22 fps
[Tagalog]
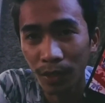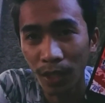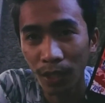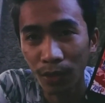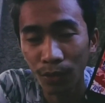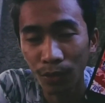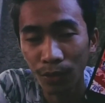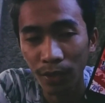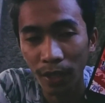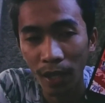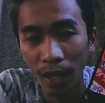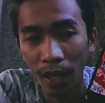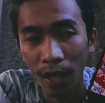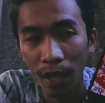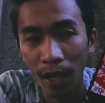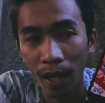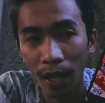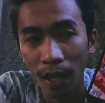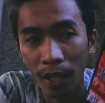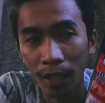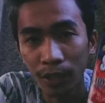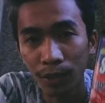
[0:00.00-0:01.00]
dito
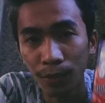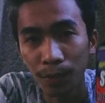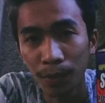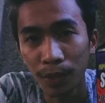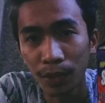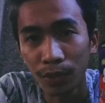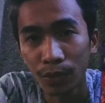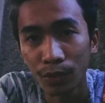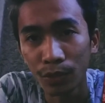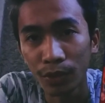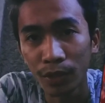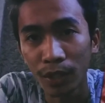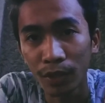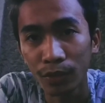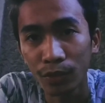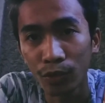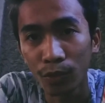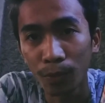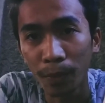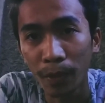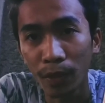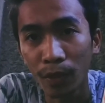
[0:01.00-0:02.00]
sa speed tuner
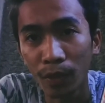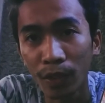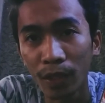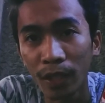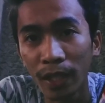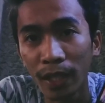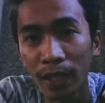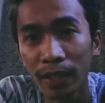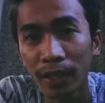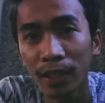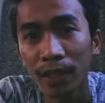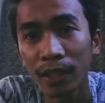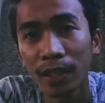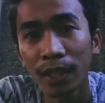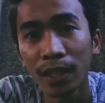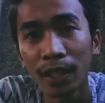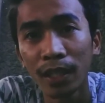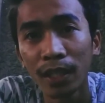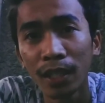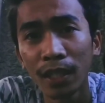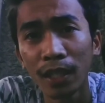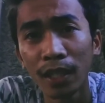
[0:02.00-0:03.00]
super oil at
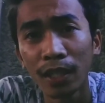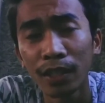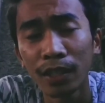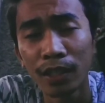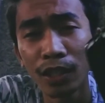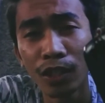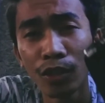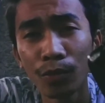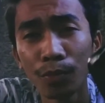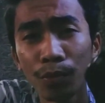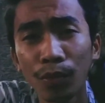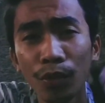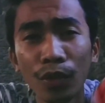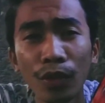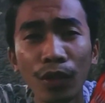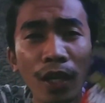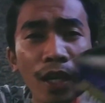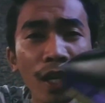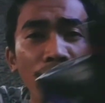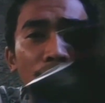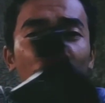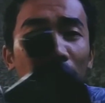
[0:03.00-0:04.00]
hindi ko po
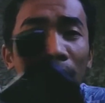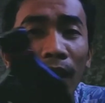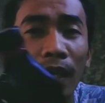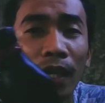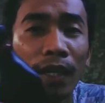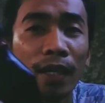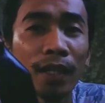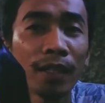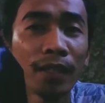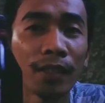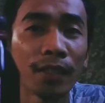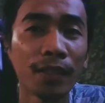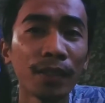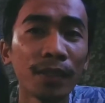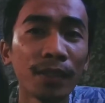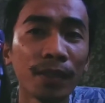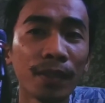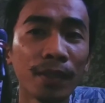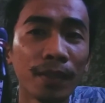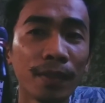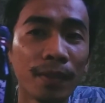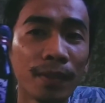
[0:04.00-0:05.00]
uh,
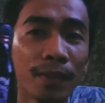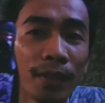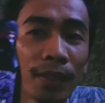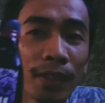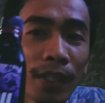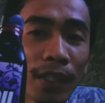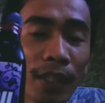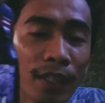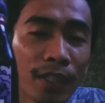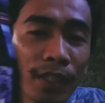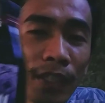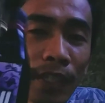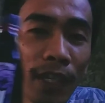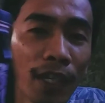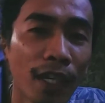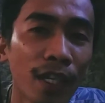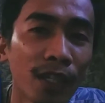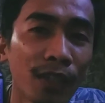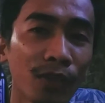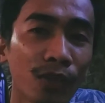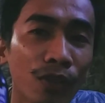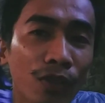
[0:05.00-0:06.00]

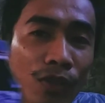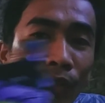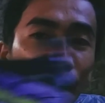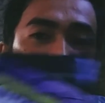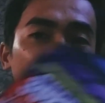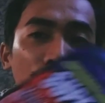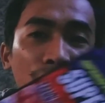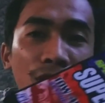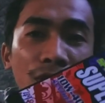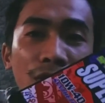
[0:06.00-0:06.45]
sinisiraan o